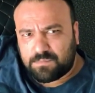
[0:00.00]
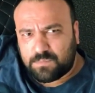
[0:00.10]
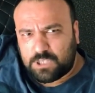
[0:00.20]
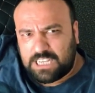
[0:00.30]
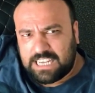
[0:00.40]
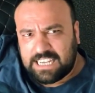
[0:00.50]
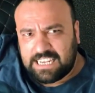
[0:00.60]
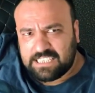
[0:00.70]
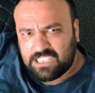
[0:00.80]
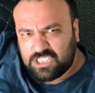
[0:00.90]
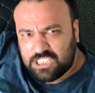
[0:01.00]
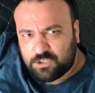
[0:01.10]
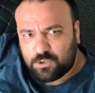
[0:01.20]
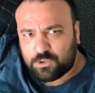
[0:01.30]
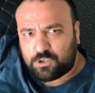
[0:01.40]
Buraya gelen gençler
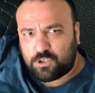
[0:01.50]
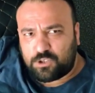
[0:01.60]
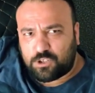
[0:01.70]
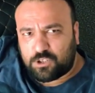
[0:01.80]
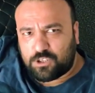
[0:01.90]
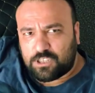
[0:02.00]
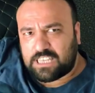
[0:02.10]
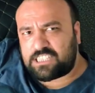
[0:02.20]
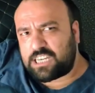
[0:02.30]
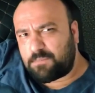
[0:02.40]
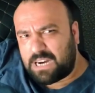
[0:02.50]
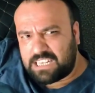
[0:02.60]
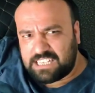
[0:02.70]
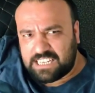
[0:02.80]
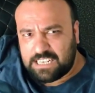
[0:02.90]
doğru söylüyor. Geçen
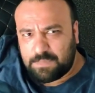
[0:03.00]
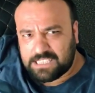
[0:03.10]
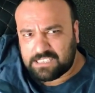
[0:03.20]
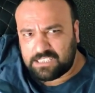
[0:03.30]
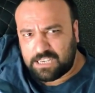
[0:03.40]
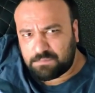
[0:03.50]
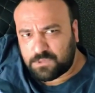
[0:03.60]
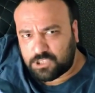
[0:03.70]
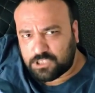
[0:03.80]
mahallelerine baskın yapmış.